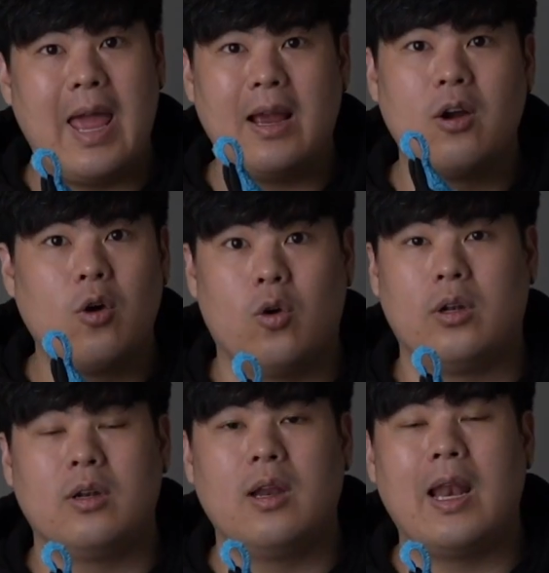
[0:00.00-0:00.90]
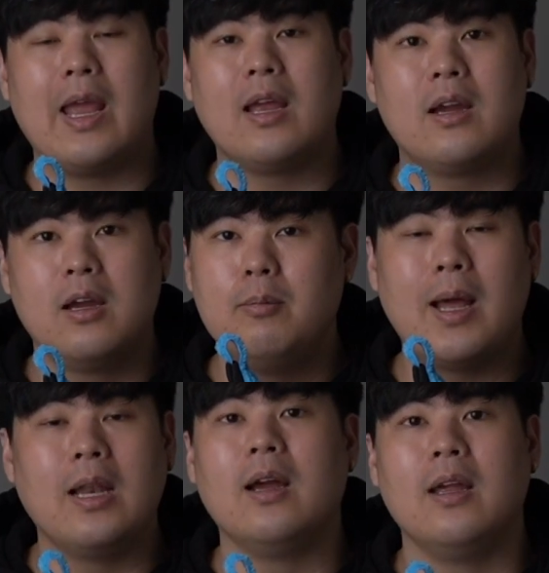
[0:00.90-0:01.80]
แรงกดอะไรขึ้น
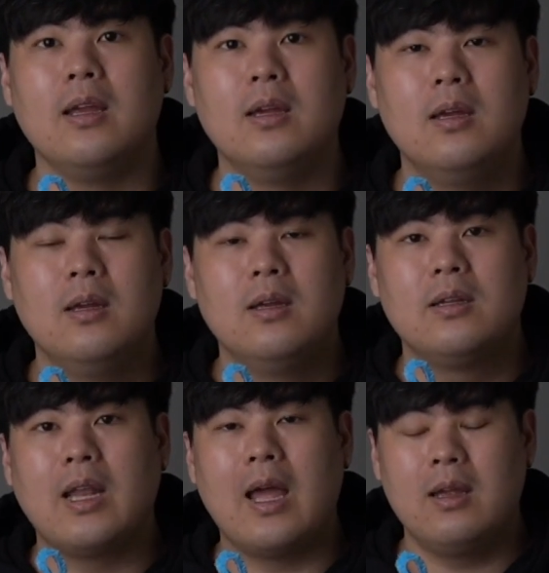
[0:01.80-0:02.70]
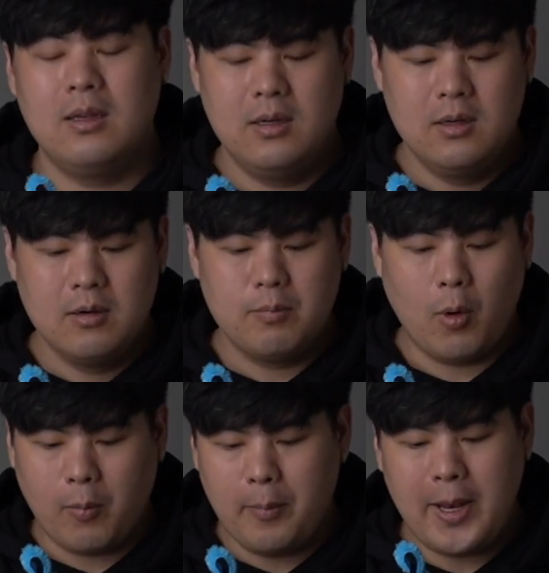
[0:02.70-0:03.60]
มาเลยนะ ผ
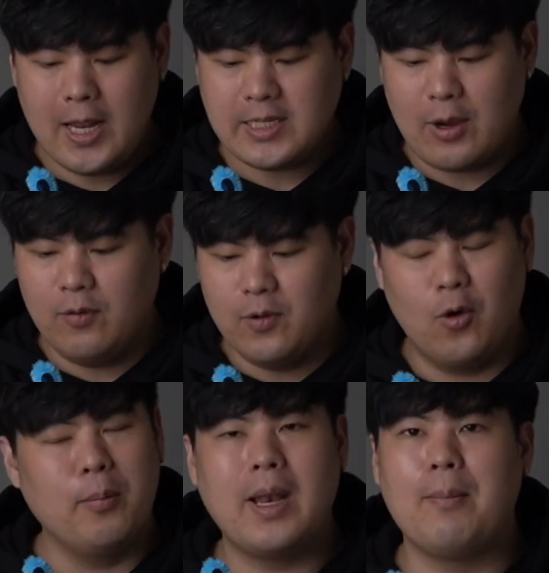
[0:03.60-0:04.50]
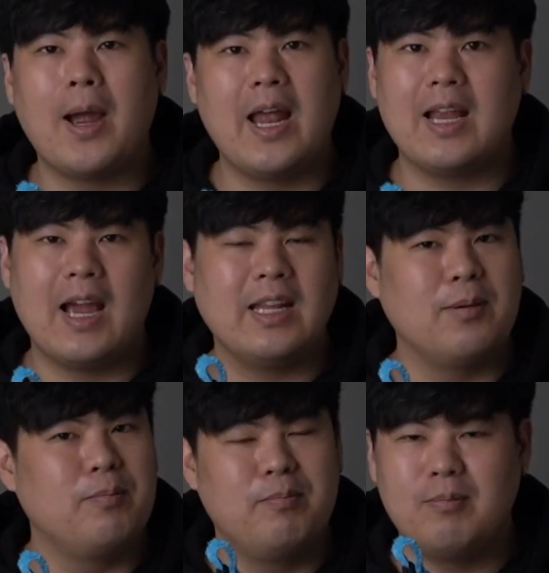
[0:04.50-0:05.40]
มก็ไม่แน่ใจว่าโฟล์มันทำงานยังไง แต่
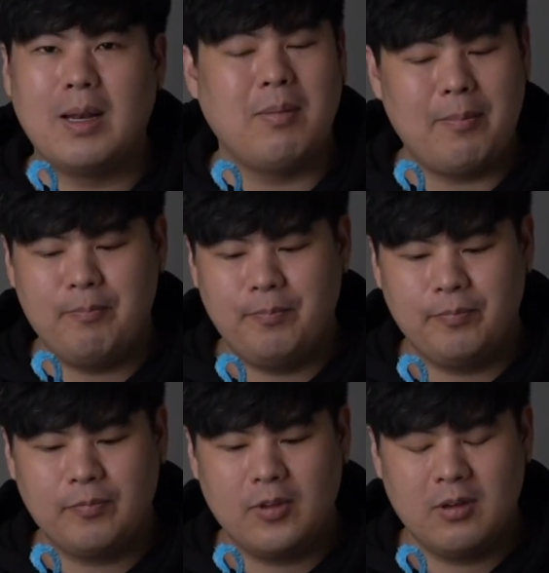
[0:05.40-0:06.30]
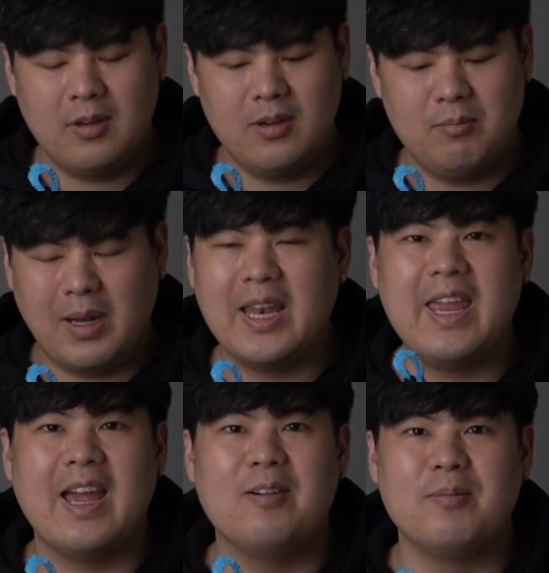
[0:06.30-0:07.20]
มันแบบมัน
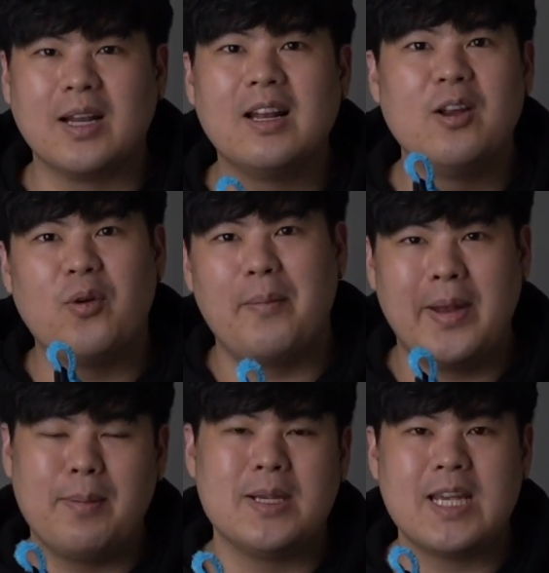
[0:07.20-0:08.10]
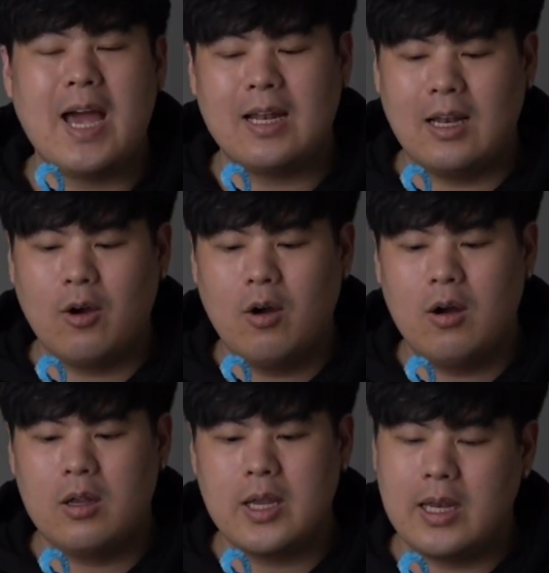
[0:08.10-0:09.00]
ดีอะมันเคลื่อนไหวไป่ธรรมชาติ แล้วก็
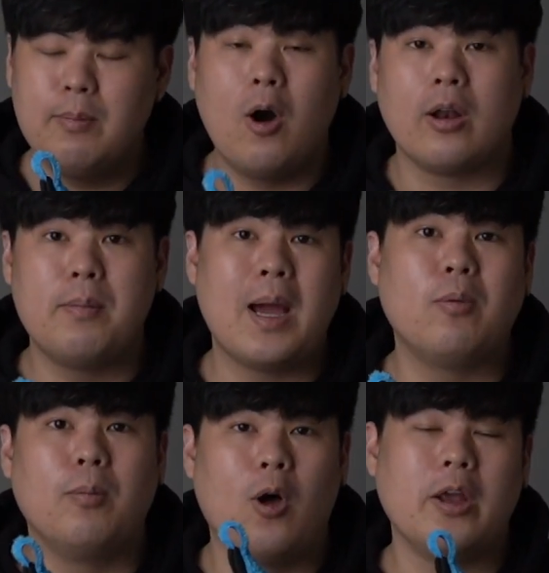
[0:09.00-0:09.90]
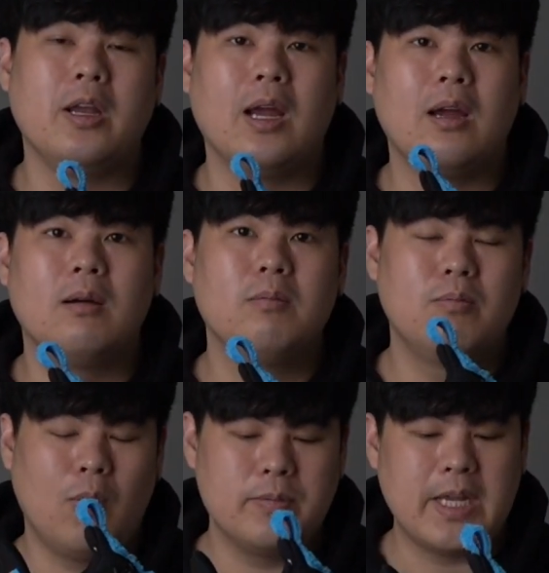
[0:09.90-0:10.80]
อย่างที่บอกน้ำหนักผมร้อยหนึ่งอะ
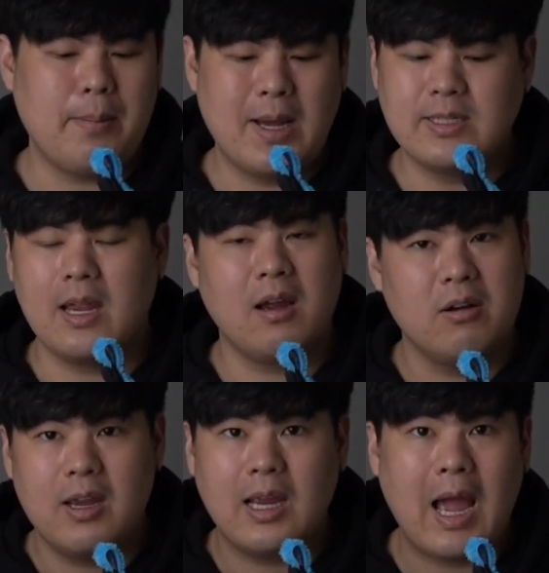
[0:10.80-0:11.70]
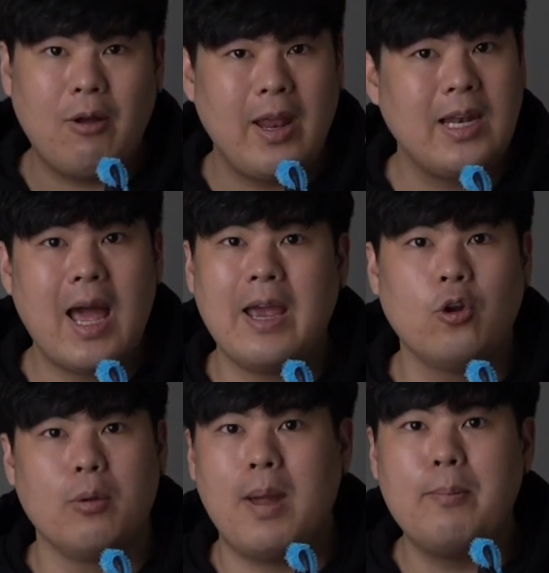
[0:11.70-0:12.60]
ผมสามารถใส่เคอรี่9เล่นได้
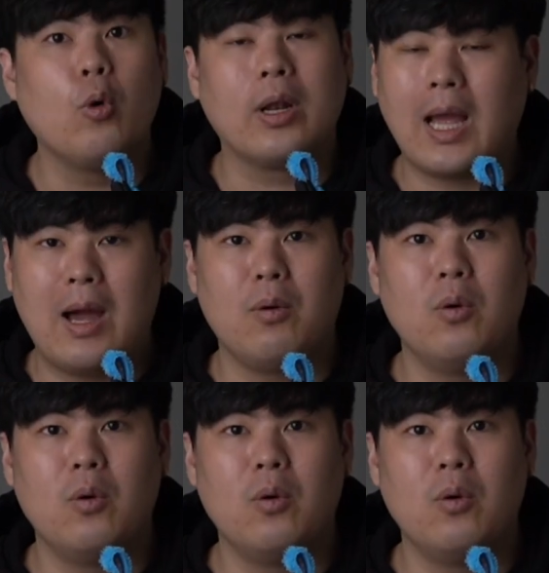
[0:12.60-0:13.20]
โดยไม่ปวดเขา่า